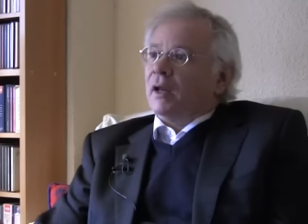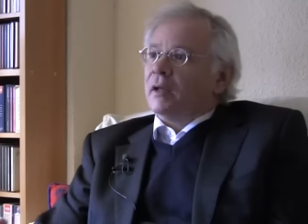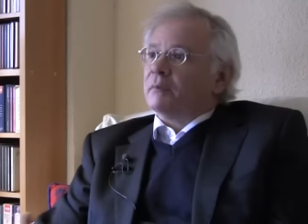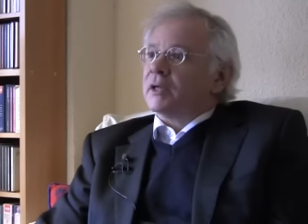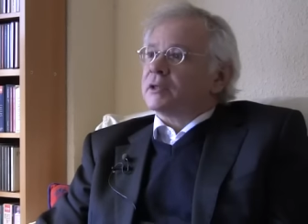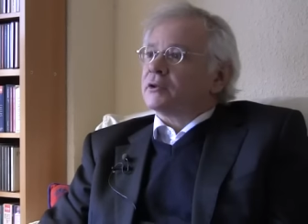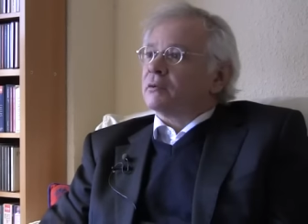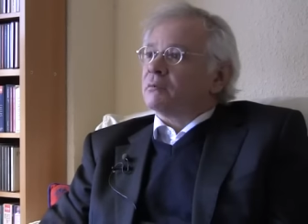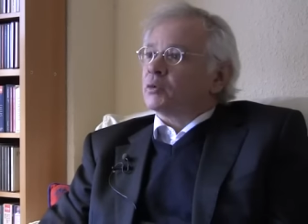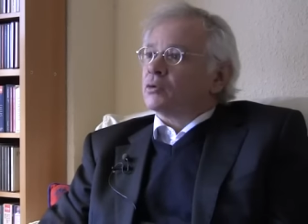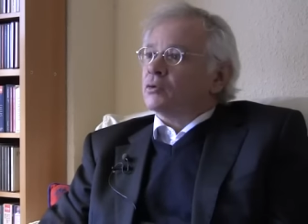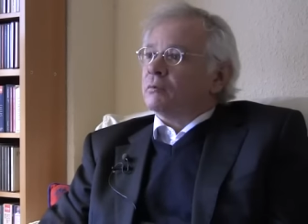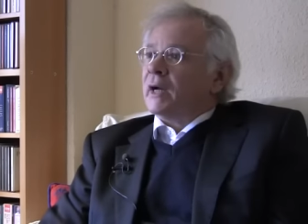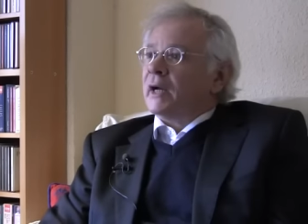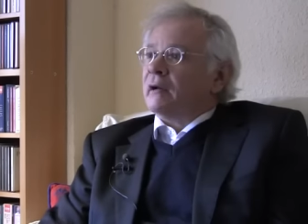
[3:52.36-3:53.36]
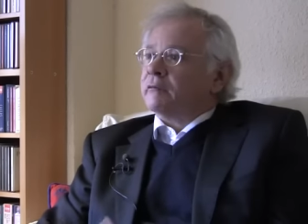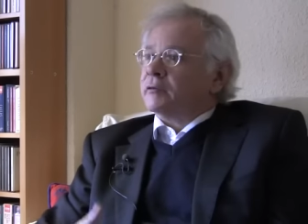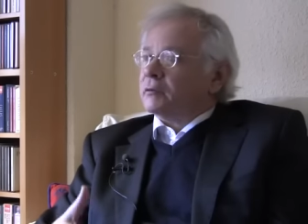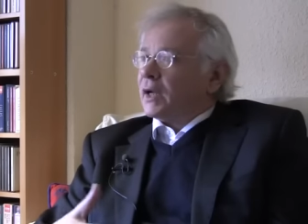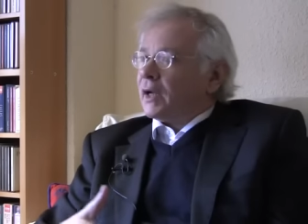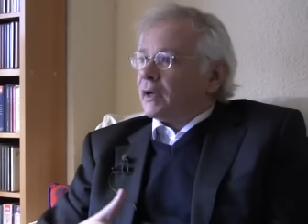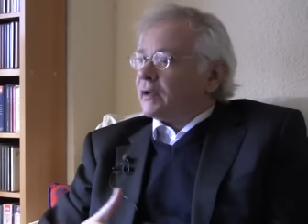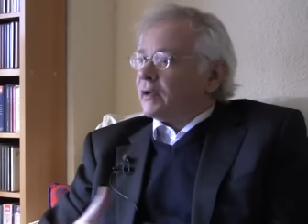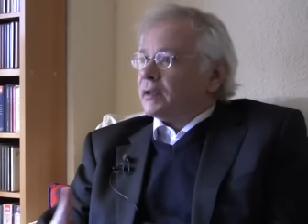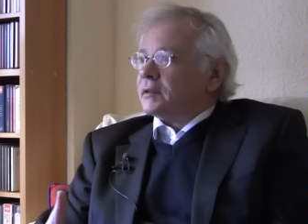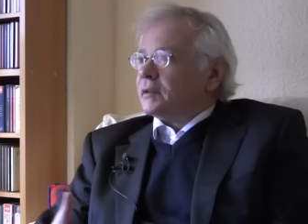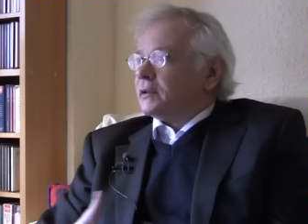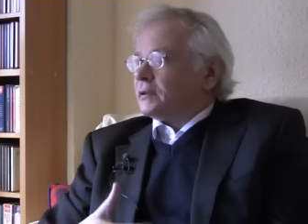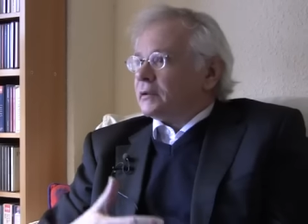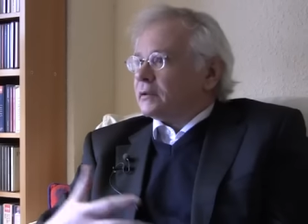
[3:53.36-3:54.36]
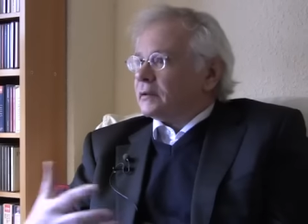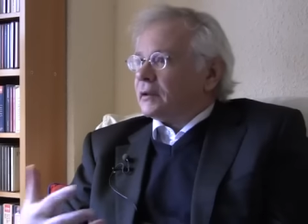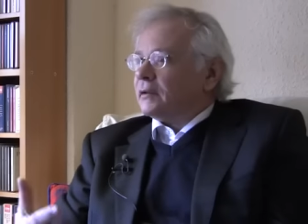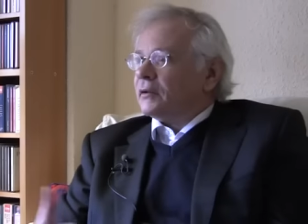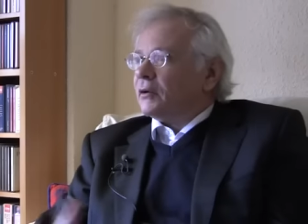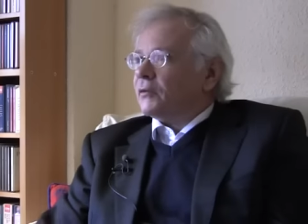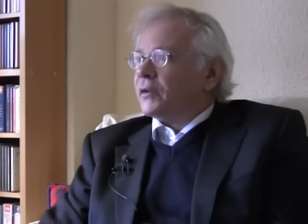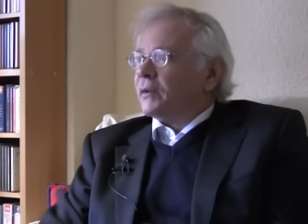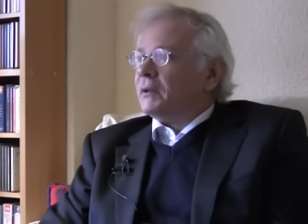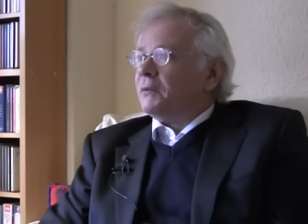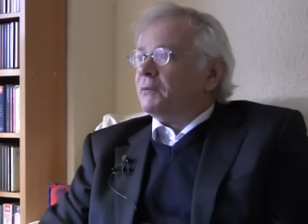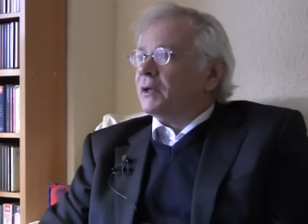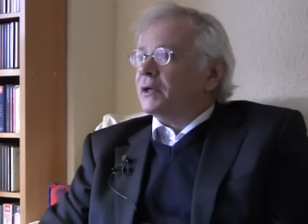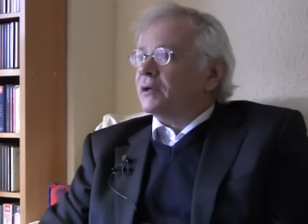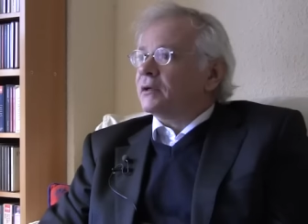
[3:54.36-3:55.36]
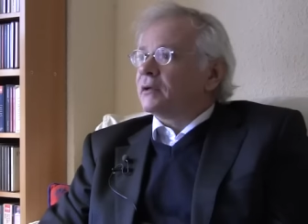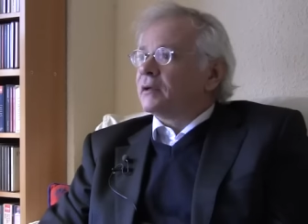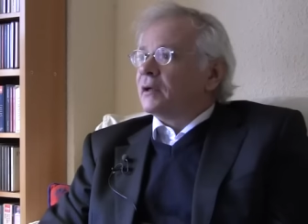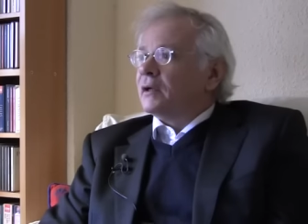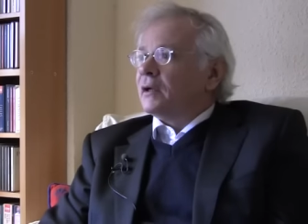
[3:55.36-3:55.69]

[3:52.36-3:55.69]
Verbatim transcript: invasión musulmana fue una crisis inconcebible, ¿no?